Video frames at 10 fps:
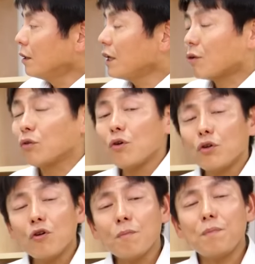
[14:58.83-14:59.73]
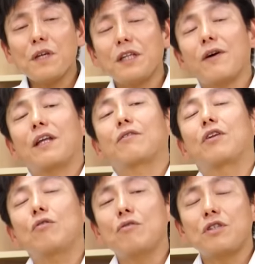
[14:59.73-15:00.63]
でこの よんピー ではなく
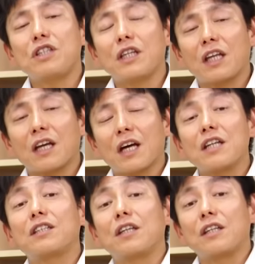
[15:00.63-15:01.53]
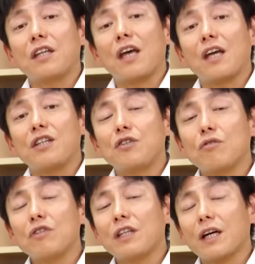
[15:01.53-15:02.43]
て よんシー で展開していて、非
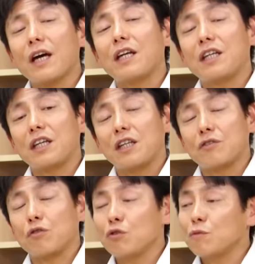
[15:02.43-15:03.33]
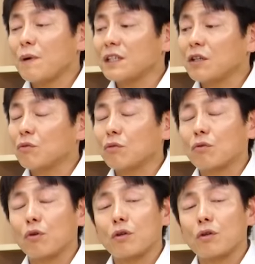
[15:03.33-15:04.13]
常に高い利益率 よんじゅっパーセント を超